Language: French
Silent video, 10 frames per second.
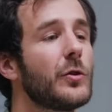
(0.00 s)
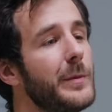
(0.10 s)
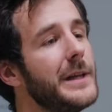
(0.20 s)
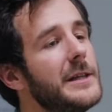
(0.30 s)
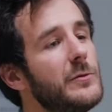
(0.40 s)

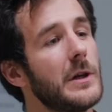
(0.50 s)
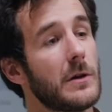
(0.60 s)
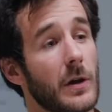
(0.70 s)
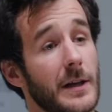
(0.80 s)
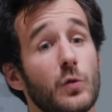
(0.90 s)
2018
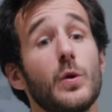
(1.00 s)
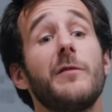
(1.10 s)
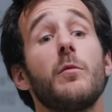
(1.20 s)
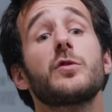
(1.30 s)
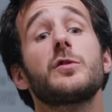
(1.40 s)
lors d'un
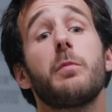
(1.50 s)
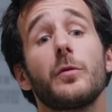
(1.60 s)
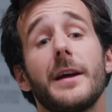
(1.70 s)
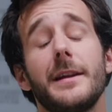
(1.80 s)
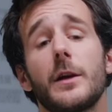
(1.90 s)
soulèvement
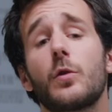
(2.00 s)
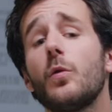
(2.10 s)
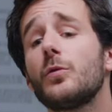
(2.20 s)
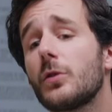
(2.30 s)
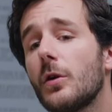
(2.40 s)
spontané
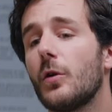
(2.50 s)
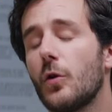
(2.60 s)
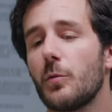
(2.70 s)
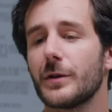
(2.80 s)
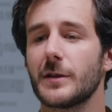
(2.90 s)
contre
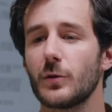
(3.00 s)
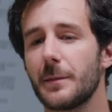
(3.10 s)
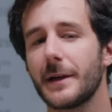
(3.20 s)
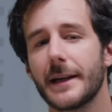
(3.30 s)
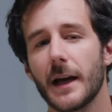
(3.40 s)
l'augmentation
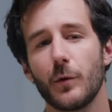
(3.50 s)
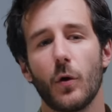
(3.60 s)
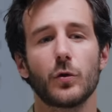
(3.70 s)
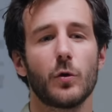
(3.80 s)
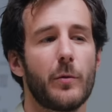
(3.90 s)
des prix des
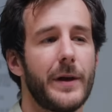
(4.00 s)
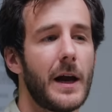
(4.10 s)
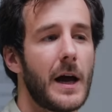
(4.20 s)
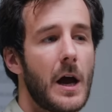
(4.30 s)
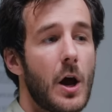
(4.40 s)
carburants
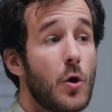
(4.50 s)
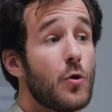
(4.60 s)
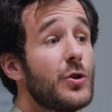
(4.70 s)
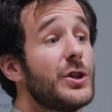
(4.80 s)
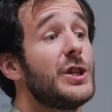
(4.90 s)
automobiles,
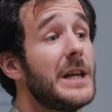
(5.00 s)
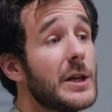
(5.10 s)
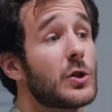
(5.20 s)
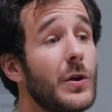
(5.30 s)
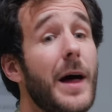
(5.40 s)
le
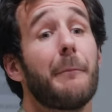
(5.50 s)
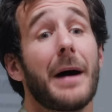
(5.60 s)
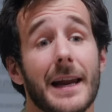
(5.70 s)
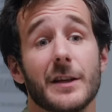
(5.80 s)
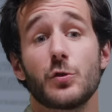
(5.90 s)
gilet jaune a
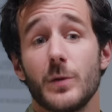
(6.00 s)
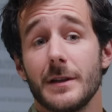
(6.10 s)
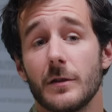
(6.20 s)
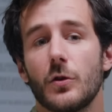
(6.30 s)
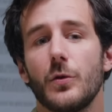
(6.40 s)
par la
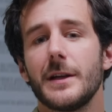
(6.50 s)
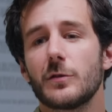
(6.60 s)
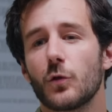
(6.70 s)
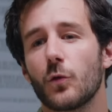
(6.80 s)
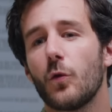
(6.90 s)
suite donné
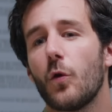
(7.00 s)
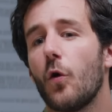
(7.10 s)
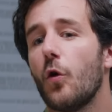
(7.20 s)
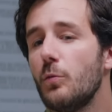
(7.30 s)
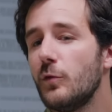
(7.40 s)
son nom au